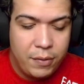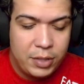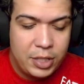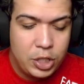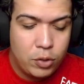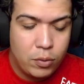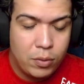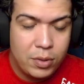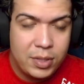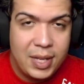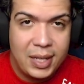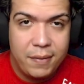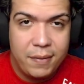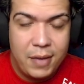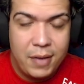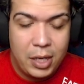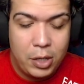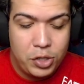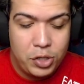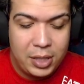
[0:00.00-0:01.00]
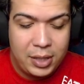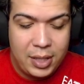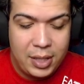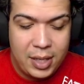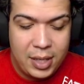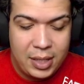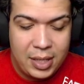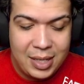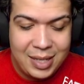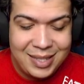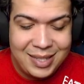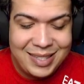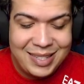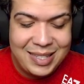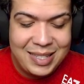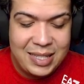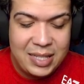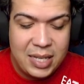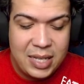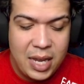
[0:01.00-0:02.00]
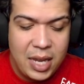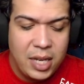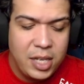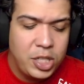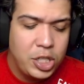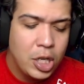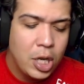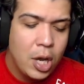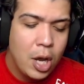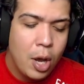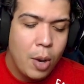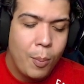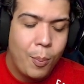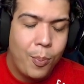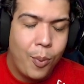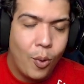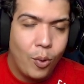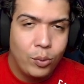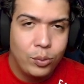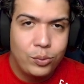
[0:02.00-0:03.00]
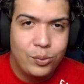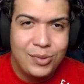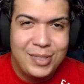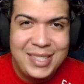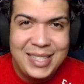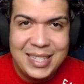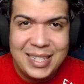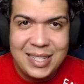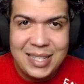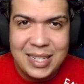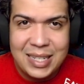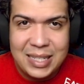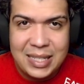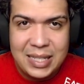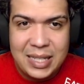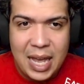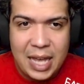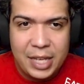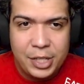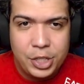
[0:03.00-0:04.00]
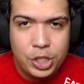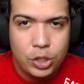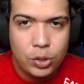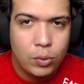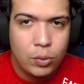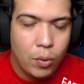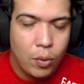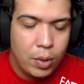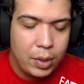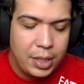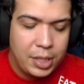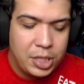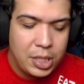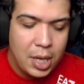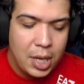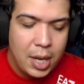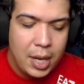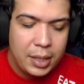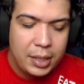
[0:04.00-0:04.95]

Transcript: Vocês conseguem ver que eu já tenho aqui 6.17 tokens